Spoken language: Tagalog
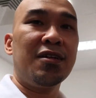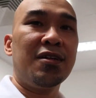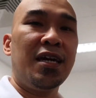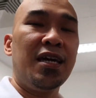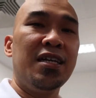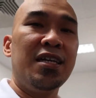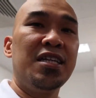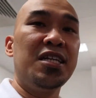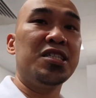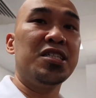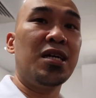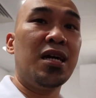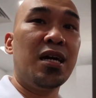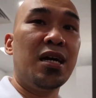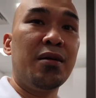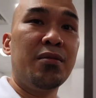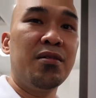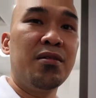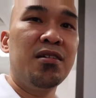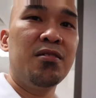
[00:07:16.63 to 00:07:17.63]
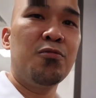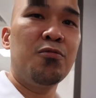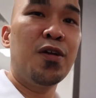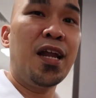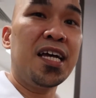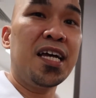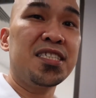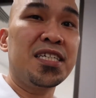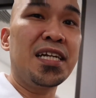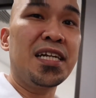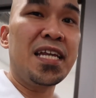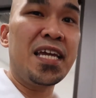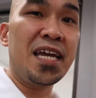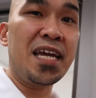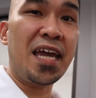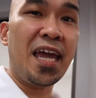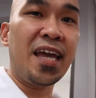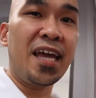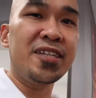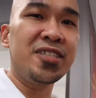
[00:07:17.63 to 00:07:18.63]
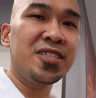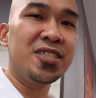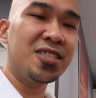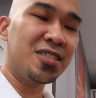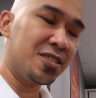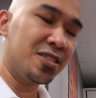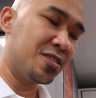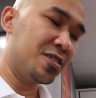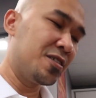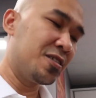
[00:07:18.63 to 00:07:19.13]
Okay, hindi siya, wala siyang leakage.